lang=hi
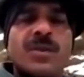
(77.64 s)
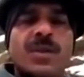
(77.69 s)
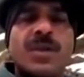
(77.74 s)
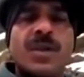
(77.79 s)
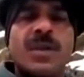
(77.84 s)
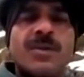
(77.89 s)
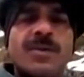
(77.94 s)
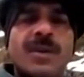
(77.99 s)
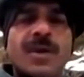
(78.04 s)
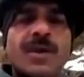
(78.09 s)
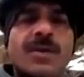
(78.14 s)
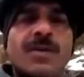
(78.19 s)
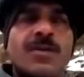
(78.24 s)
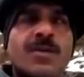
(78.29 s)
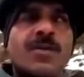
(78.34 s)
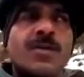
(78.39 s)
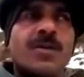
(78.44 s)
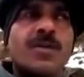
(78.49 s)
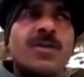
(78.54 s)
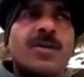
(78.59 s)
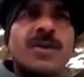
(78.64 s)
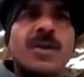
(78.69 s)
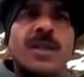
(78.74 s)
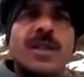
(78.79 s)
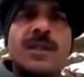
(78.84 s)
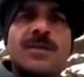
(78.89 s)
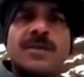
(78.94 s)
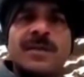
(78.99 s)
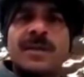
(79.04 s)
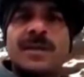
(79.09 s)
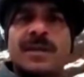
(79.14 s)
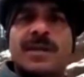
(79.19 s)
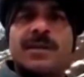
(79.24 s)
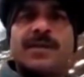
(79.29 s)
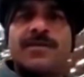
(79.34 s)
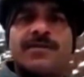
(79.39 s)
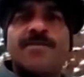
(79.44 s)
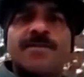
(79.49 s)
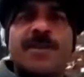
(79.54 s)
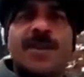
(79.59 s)
जो कि हमारे को कुछ नहीं
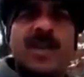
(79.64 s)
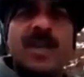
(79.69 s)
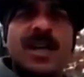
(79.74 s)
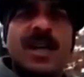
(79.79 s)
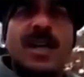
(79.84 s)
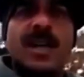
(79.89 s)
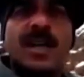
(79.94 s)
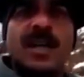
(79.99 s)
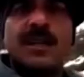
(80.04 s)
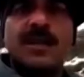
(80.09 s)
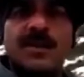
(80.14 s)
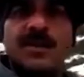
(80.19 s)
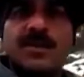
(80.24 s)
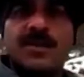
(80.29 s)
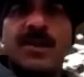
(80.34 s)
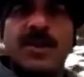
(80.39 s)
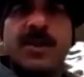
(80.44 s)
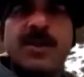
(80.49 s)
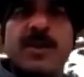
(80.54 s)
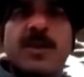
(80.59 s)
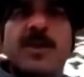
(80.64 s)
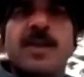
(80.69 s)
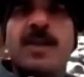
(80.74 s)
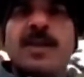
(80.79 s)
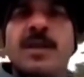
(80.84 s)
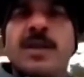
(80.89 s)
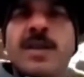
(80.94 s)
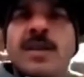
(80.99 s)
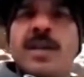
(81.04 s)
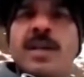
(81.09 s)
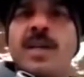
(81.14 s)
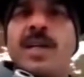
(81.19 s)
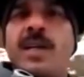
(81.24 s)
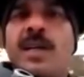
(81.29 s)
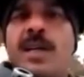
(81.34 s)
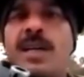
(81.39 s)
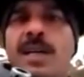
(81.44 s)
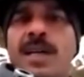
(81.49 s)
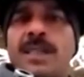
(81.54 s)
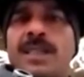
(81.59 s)
मिलता इन हालातों में
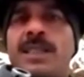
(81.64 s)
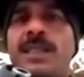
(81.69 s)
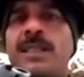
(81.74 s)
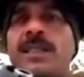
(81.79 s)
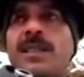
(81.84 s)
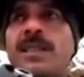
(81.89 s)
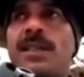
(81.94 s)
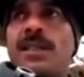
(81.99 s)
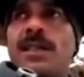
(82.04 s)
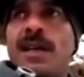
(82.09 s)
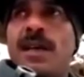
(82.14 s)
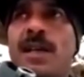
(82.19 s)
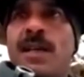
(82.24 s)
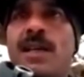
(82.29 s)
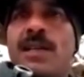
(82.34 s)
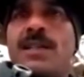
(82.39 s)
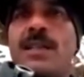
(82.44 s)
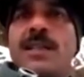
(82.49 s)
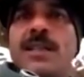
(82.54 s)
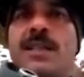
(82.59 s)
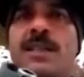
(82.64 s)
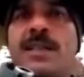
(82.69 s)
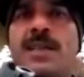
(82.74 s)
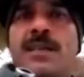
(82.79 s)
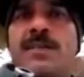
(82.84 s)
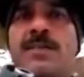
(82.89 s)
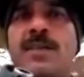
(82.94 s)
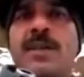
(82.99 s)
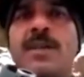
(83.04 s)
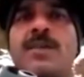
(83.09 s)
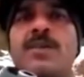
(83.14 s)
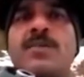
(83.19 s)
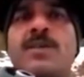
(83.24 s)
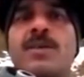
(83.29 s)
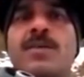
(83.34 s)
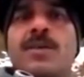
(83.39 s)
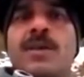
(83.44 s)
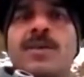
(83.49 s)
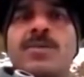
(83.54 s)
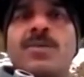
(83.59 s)
ऐसी हालात हैं कई बार तो
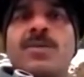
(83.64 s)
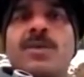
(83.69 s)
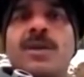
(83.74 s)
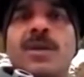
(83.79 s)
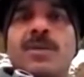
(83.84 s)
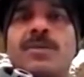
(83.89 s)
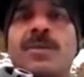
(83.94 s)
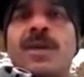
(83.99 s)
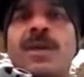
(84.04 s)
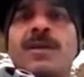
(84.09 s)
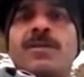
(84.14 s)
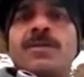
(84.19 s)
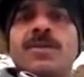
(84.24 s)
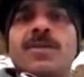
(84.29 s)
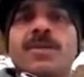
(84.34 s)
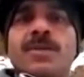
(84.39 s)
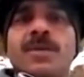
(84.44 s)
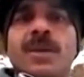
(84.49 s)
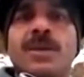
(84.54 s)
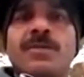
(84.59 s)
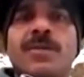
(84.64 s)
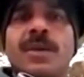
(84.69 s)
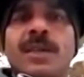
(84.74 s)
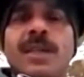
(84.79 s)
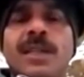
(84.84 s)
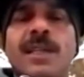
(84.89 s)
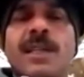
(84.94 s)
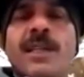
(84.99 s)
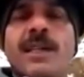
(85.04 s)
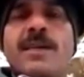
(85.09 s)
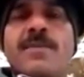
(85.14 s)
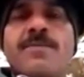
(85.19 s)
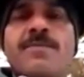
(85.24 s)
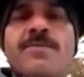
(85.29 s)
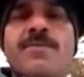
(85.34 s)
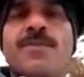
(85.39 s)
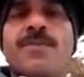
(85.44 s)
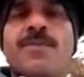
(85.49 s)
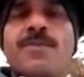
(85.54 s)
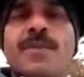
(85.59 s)
जवान भूखे पेट भी सोना पड़ता है
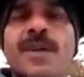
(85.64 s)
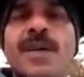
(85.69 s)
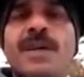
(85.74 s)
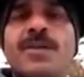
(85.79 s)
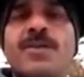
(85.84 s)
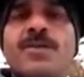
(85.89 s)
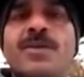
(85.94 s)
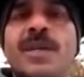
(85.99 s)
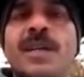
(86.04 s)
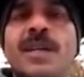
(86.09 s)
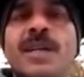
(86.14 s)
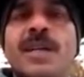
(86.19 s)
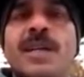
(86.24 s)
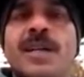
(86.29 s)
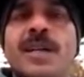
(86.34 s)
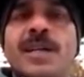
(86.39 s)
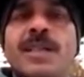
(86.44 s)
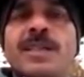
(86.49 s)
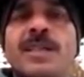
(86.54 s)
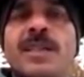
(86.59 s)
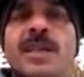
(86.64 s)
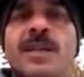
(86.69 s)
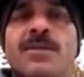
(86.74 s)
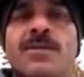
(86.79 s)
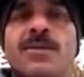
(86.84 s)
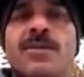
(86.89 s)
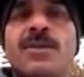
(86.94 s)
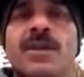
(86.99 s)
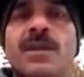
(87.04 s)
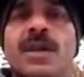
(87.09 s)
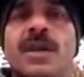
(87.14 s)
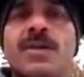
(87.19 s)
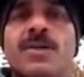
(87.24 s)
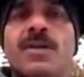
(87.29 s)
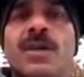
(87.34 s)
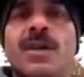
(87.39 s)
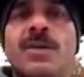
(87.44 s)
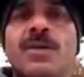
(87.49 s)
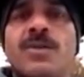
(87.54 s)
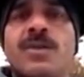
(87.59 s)
मैं सुबह का नाश्ता आपको
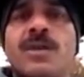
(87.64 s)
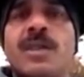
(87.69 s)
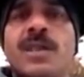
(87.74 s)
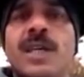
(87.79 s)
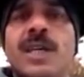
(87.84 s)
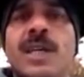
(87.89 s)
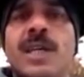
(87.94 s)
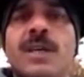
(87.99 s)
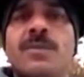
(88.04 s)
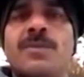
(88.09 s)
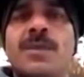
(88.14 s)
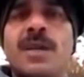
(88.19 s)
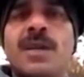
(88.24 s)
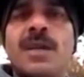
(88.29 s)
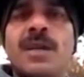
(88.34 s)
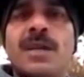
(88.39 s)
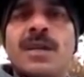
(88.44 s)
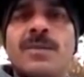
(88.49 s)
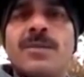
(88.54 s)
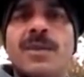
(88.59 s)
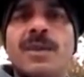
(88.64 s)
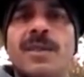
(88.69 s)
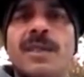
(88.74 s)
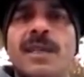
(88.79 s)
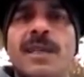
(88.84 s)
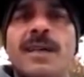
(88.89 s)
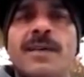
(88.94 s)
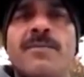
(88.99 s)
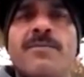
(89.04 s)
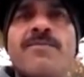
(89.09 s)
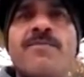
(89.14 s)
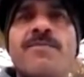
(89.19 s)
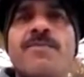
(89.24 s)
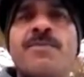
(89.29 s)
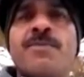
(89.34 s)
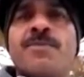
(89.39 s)
दिखाऊंगा जो कि एक पराठा मिलता है